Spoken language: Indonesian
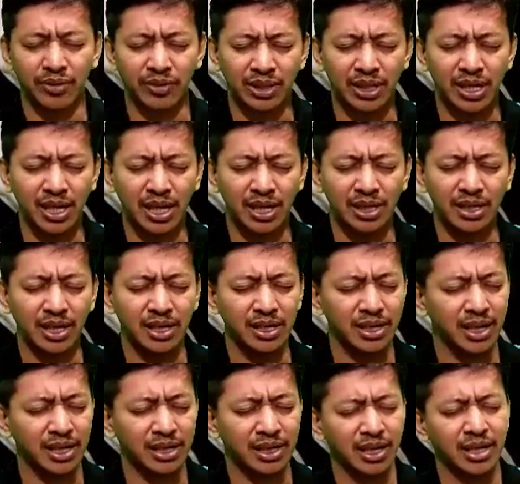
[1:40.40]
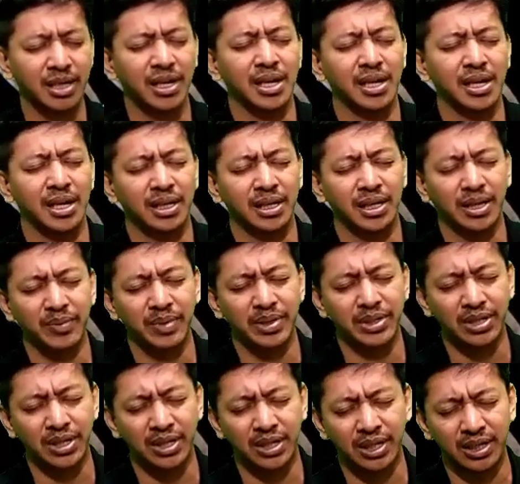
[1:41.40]
lewat keadaan-keadaan yang akan kami
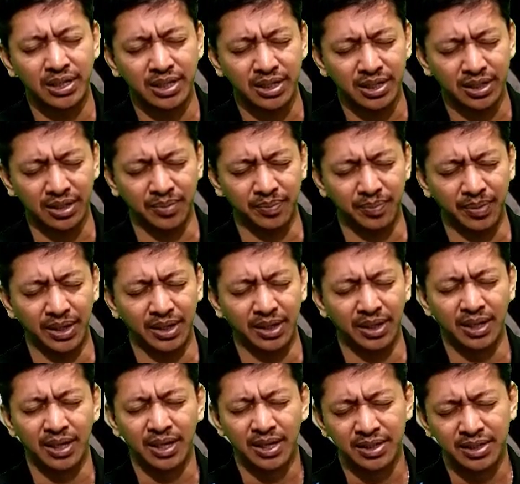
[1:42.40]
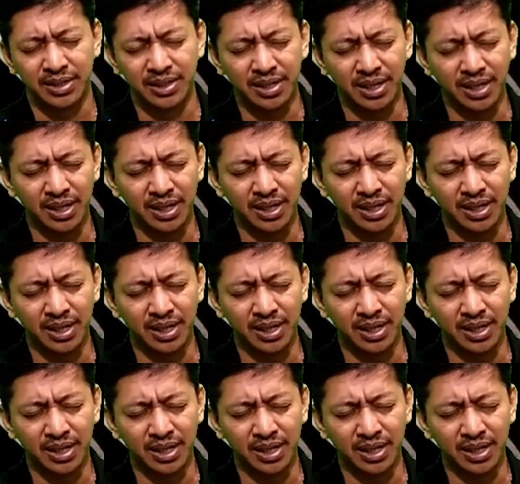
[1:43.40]
jalani ke depan. Di